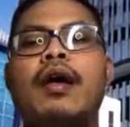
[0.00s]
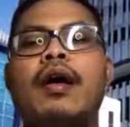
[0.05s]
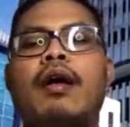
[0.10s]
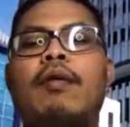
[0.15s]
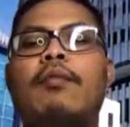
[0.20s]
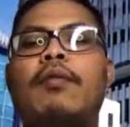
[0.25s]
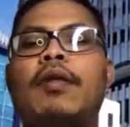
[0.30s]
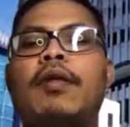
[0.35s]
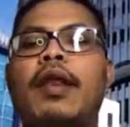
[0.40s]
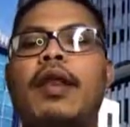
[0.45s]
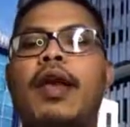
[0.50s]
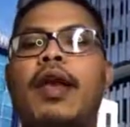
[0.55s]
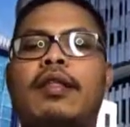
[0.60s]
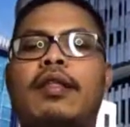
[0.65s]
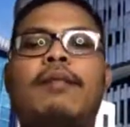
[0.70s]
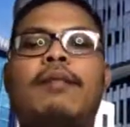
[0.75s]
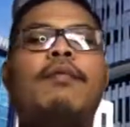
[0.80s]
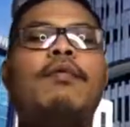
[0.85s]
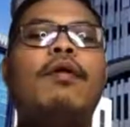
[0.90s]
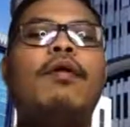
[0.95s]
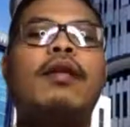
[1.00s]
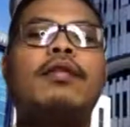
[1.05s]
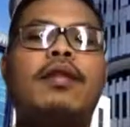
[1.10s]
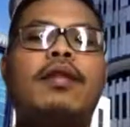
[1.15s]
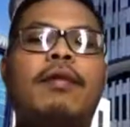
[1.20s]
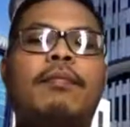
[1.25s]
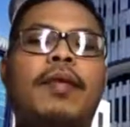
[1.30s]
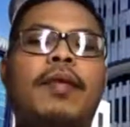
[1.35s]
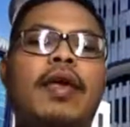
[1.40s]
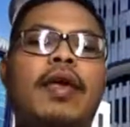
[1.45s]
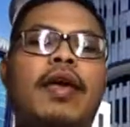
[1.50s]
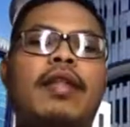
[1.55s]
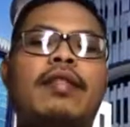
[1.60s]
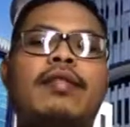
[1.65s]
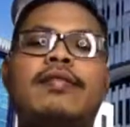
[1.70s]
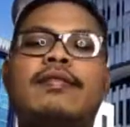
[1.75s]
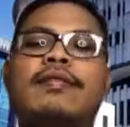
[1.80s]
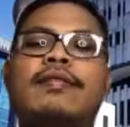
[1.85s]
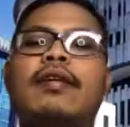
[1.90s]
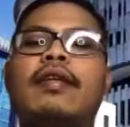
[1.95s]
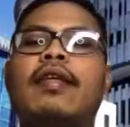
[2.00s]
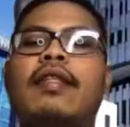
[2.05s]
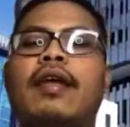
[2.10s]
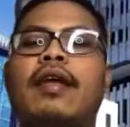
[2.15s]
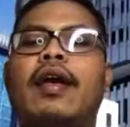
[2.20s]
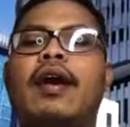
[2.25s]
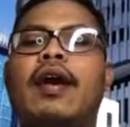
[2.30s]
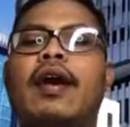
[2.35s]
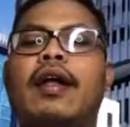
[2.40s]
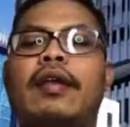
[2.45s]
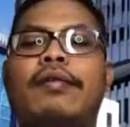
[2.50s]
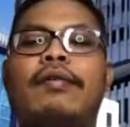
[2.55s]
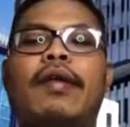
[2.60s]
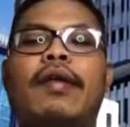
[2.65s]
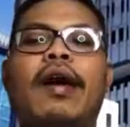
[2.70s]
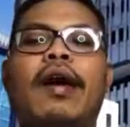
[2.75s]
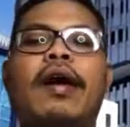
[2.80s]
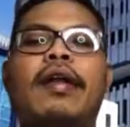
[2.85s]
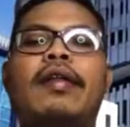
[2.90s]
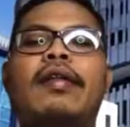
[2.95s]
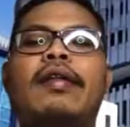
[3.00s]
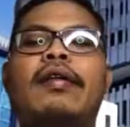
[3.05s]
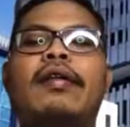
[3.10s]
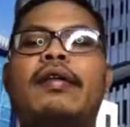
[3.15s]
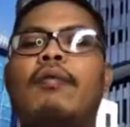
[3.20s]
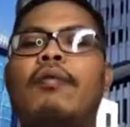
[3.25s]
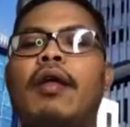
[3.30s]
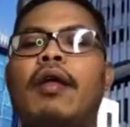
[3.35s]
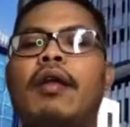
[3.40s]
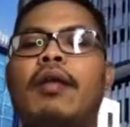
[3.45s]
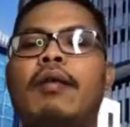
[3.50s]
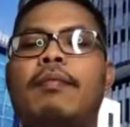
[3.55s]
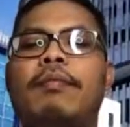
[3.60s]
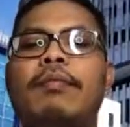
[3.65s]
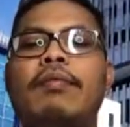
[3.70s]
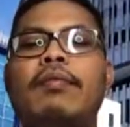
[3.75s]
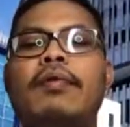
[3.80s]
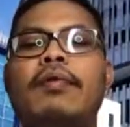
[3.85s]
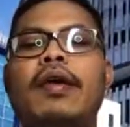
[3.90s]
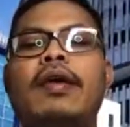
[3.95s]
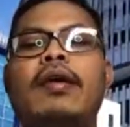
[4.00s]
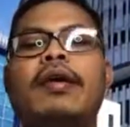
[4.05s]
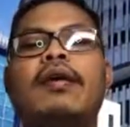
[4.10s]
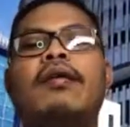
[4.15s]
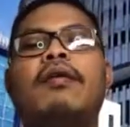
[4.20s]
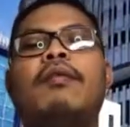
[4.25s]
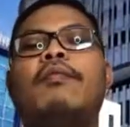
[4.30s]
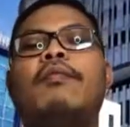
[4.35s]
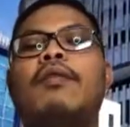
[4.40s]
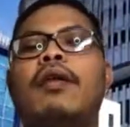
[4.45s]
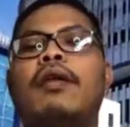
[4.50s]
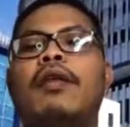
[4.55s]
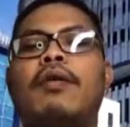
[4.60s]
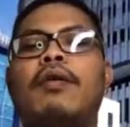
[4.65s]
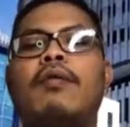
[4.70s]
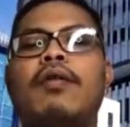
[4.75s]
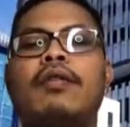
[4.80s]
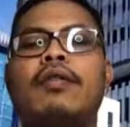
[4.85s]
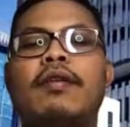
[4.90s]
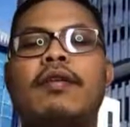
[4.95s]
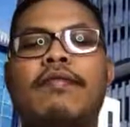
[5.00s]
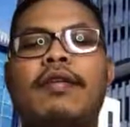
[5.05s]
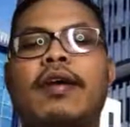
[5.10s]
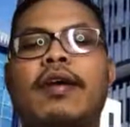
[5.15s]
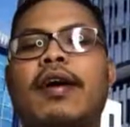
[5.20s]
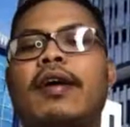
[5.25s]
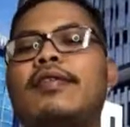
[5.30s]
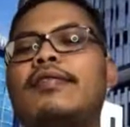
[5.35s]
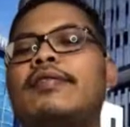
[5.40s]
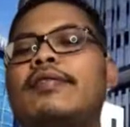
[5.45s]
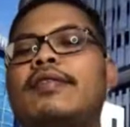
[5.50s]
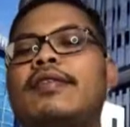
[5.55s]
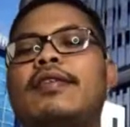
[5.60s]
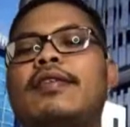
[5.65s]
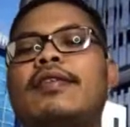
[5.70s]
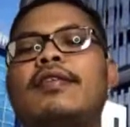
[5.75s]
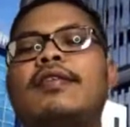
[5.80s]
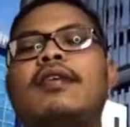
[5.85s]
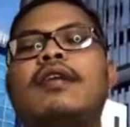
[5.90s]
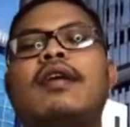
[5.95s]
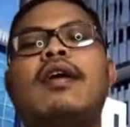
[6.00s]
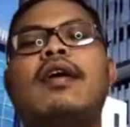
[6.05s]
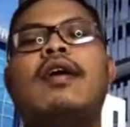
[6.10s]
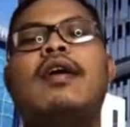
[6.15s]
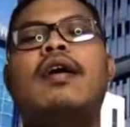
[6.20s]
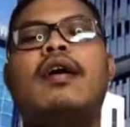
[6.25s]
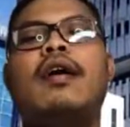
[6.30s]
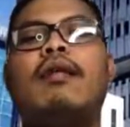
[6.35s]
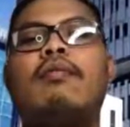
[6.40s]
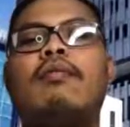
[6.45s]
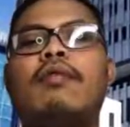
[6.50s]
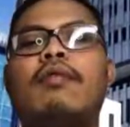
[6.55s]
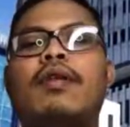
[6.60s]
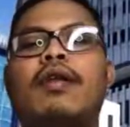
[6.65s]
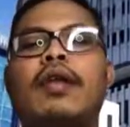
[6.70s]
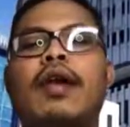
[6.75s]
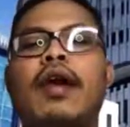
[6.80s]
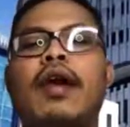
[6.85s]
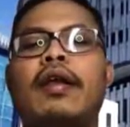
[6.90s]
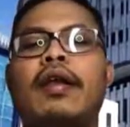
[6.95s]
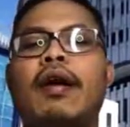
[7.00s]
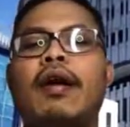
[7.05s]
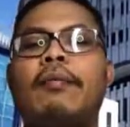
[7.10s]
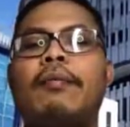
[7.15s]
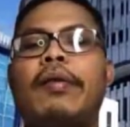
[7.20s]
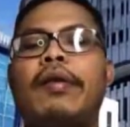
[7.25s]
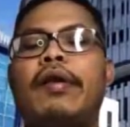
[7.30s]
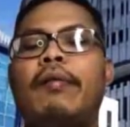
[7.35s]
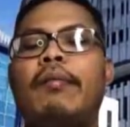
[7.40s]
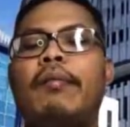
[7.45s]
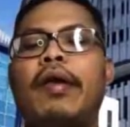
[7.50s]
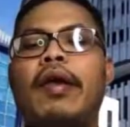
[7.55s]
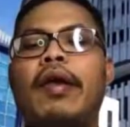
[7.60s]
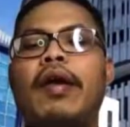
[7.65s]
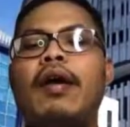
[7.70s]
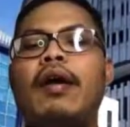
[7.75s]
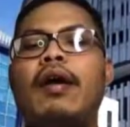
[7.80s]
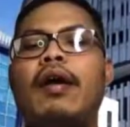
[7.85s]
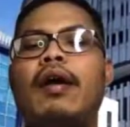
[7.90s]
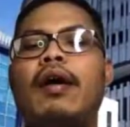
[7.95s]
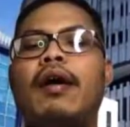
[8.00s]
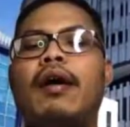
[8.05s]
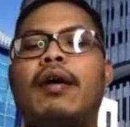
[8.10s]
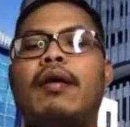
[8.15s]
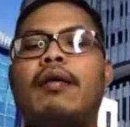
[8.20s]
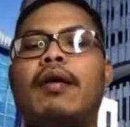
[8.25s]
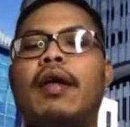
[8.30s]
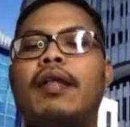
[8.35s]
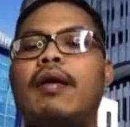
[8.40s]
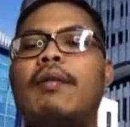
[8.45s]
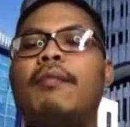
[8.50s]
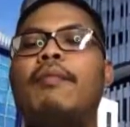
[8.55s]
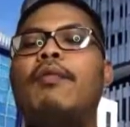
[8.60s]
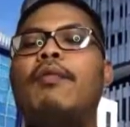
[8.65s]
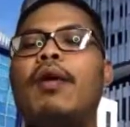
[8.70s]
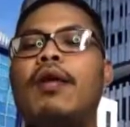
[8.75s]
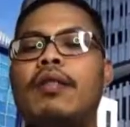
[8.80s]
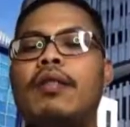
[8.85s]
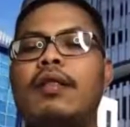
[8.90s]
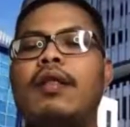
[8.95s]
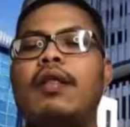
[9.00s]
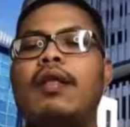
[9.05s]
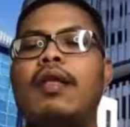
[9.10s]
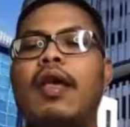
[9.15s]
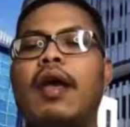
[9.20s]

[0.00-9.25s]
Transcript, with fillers: Kemudian kita buat triplicate, jadi tiga kali ulangan, kemudian di pooling, kemudian dikuantifikasi, kemudian apa namanya eh, kita buat yang